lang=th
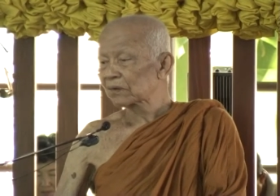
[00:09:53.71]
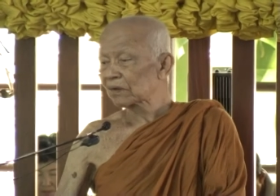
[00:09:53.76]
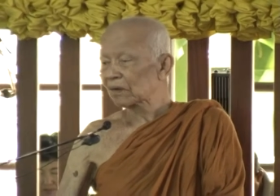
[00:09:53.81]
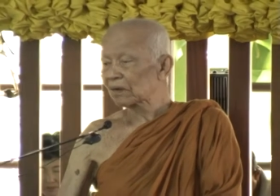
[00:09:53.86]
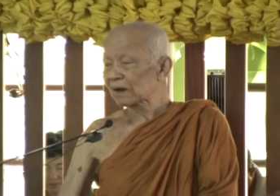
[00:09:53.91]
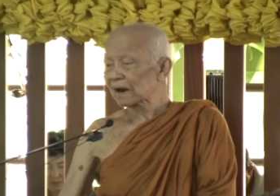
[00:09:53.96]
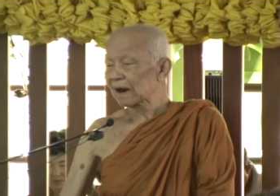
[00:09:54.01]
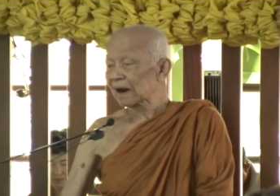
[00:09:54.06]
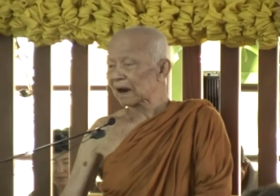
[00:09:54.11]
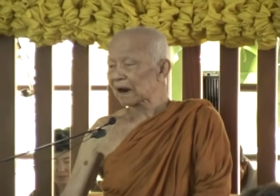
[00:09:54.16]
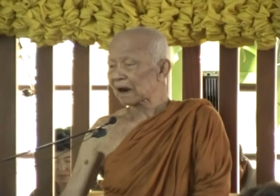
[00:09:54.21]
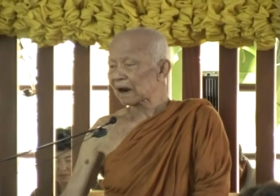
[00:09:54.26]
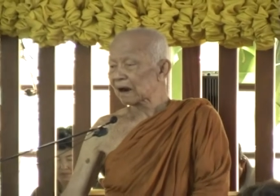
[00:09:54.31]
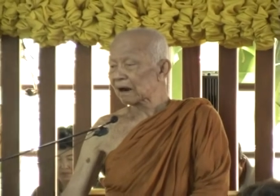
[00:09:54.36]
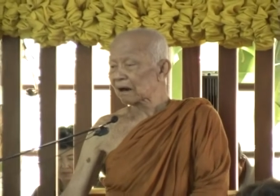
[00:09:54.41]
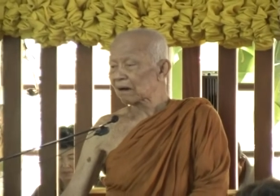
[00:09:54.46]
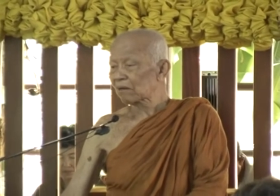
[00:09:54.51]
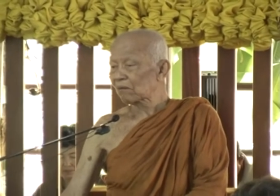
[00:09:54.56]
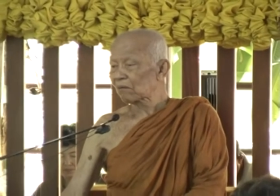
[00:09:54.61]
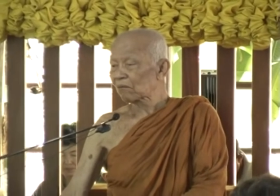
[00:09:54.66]
ดอลลาร์
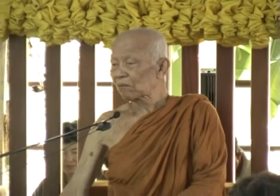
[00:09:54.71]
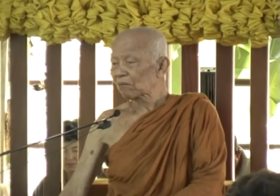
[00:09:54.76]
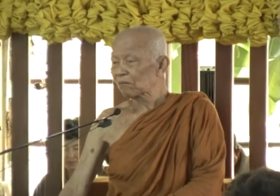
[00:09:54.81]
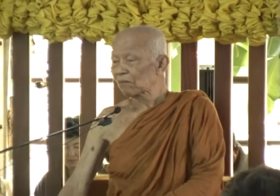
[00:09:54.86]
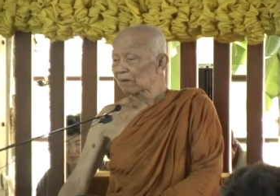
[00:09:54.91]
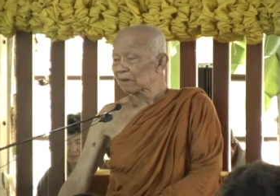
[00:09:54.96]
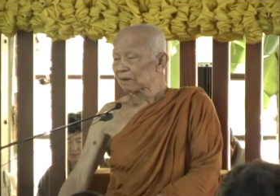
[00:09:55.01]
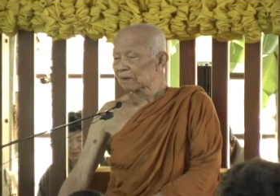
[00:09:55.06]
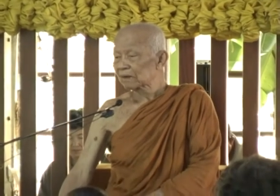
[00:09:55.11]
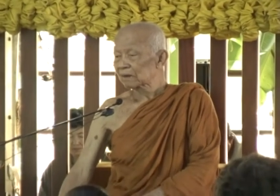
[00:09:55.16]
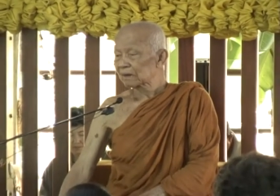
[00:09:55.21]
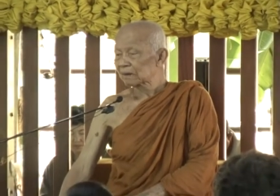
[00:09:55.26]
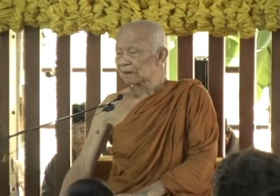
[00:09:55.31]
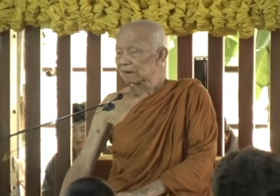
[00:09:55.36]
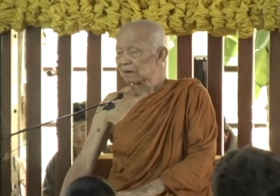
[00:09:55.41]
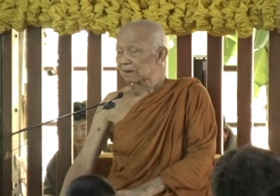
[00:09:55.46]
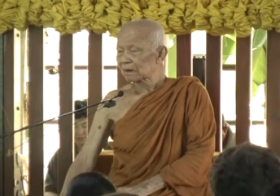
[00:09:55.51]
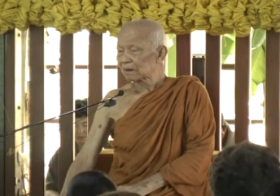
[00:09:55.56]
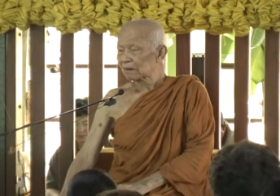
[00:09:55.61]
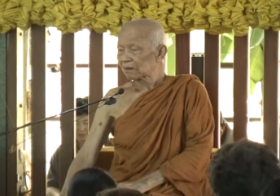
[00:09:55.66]
ประมาณ
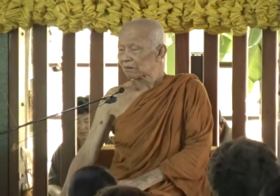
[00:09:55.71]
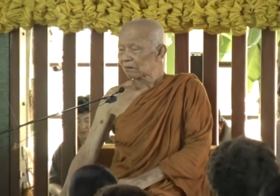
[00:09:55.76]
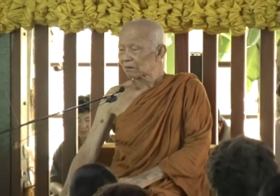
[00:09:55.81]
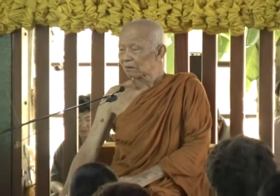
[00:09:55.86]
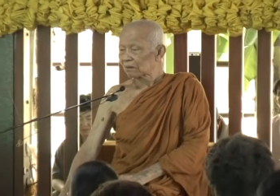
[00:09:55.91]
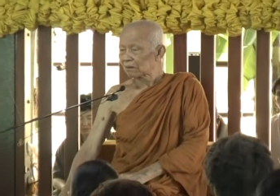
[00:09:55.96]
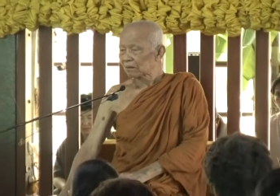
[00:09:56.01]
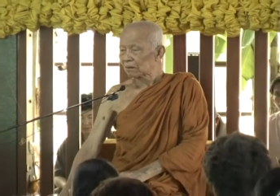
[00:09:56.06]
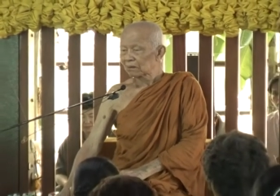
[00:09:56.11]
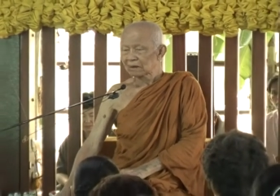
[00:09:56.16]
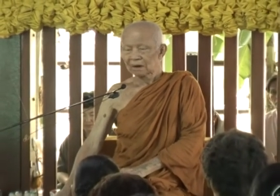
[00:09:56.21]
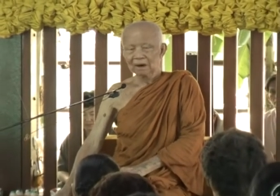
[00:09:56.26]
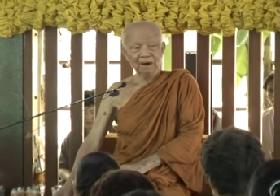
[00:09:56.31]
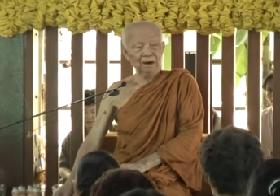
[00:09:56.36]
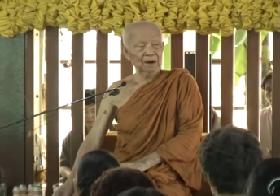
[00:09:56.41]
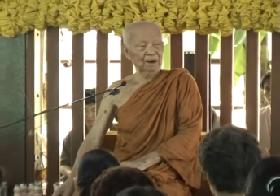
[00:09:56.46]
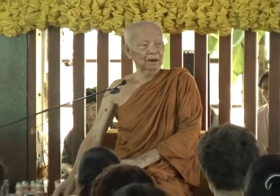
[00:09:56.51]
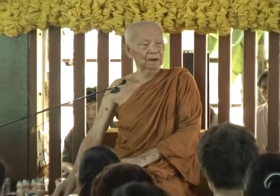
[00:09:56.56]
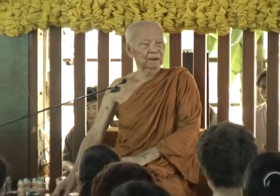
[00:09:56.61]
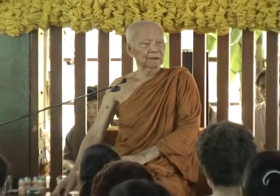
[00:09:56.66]
7ล้าน6แสน
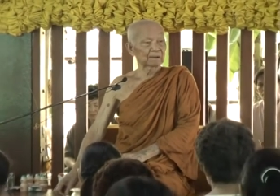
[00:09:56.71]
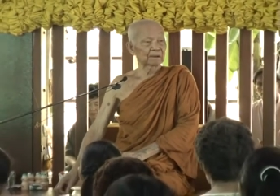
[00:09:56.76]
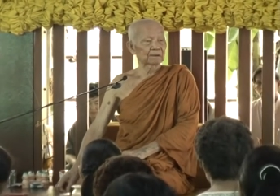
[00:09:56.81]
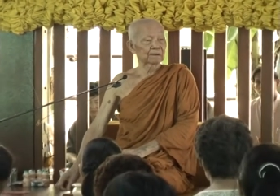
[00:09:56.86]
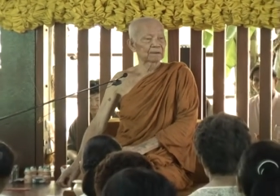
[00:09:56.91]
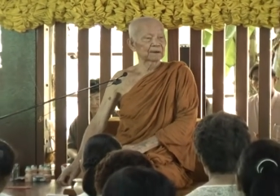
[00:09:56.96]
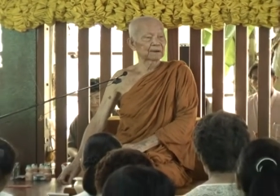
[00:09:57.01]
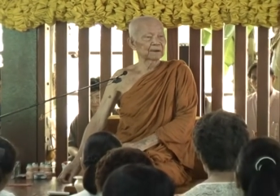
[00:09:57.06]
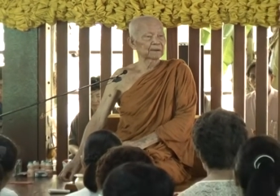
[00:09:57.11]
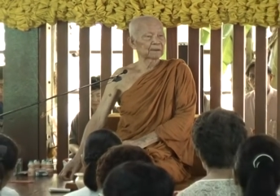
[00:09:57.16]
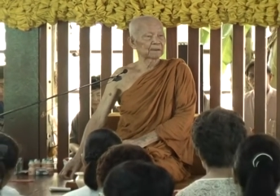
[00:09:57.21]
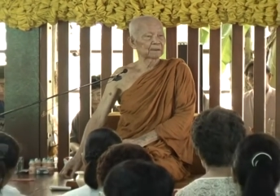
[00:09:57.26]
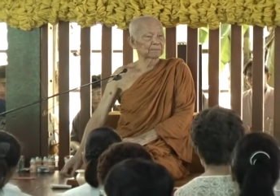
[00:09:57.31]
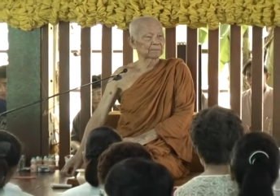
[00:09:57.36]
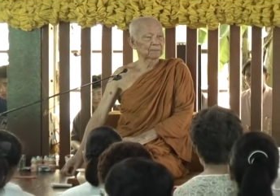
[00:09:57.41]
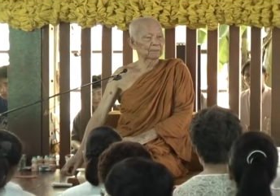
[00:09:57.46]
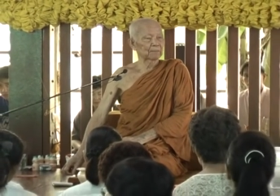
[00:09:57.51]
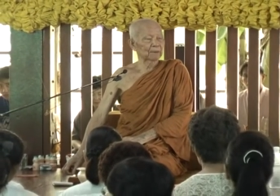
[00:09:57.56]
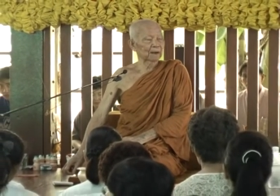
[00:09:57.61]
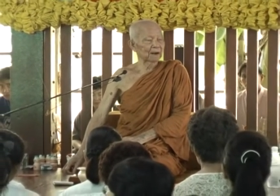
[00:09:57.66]
ครับ นี่เ่ย
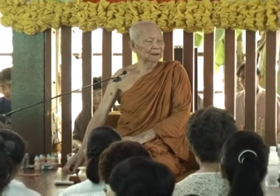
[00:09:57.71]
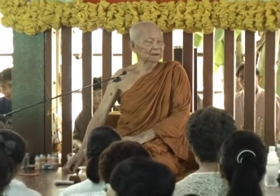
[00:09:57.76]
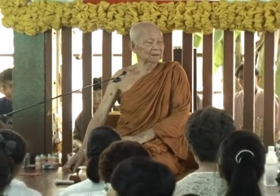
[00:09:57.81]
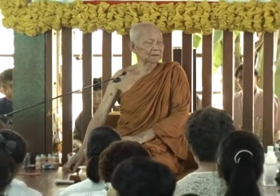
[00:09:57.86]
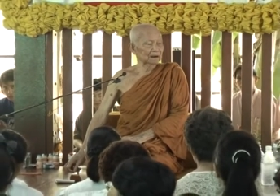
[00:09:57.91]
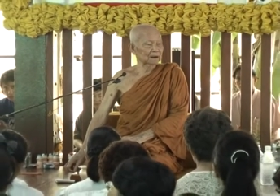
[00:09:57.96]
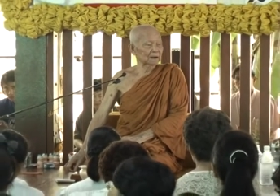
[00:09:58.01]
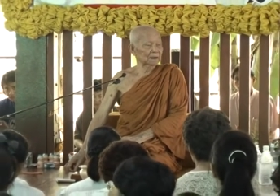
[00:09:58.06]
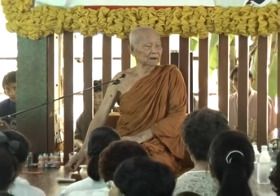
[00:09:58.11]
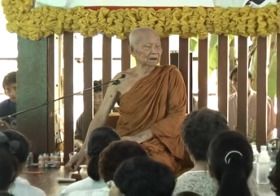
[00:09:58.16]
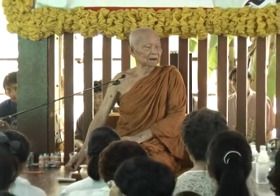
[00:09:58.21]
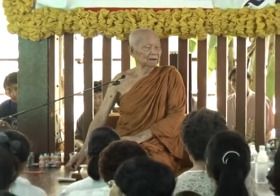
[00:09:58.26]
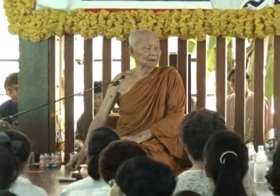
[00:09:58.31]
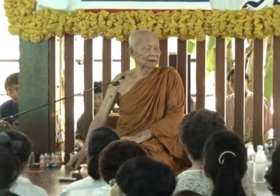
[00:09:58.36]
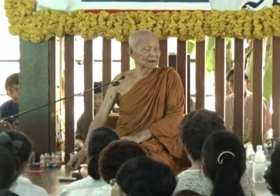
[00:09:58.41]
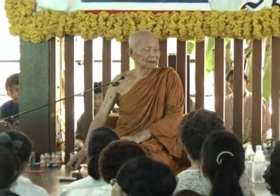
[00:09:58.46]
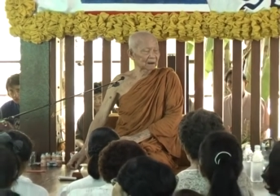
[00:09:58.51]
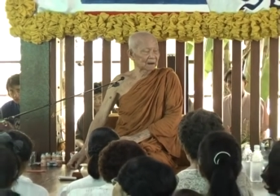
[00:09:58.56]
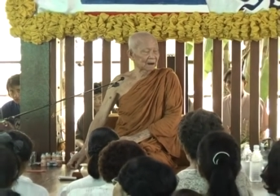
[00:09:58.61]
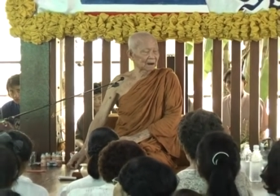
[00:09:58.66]
ประมาณ7 7